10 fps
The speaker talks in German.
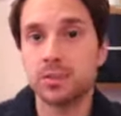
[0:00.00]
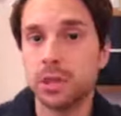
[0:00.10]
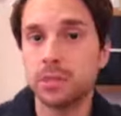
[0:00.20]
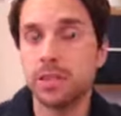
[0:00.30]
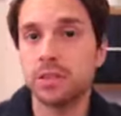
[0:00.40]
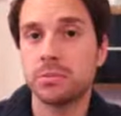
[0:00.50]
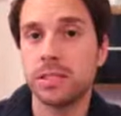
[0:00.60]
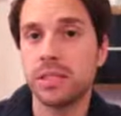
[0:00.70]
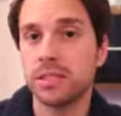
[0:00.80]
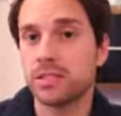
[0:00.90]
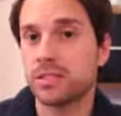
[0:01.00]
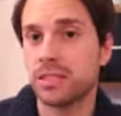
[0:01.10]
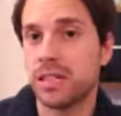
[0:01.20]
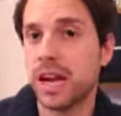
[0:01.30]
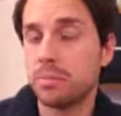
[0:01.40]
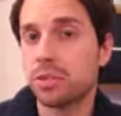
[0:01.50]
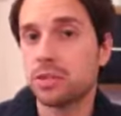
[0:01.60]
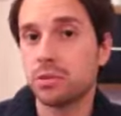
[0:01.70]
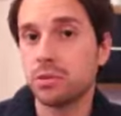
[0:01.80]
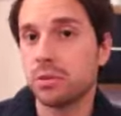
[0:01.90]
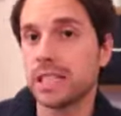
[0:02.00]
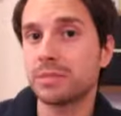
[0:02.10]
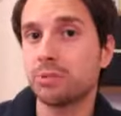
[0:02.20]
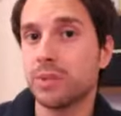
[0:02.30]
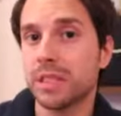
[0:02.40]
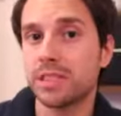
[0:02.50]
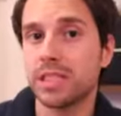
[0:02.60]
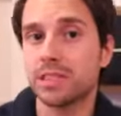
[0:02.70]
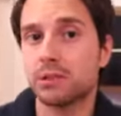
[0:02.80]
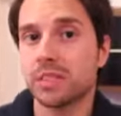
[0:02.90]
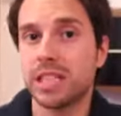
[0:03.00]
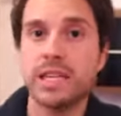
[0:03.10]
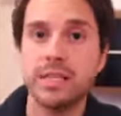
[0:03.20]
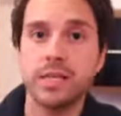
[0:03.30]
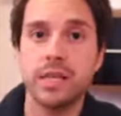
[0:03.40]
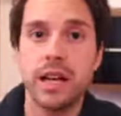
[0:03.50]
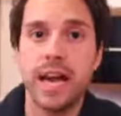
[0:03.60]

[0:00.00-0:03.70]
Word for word: hört man zumindest, alle abgezogen. Das Problem ist also beseitigt.